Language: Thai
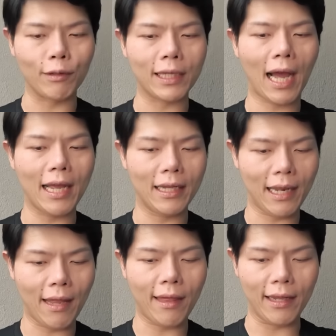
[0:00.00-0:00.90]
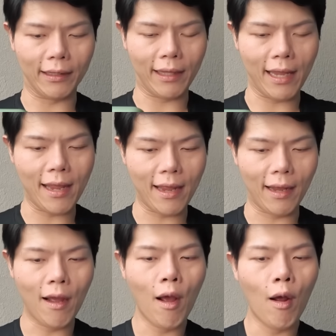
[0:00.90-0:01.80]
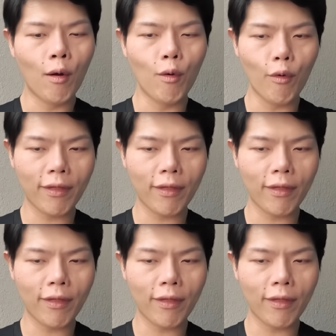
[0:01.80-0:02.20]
สนใจในสิ่งที่ลู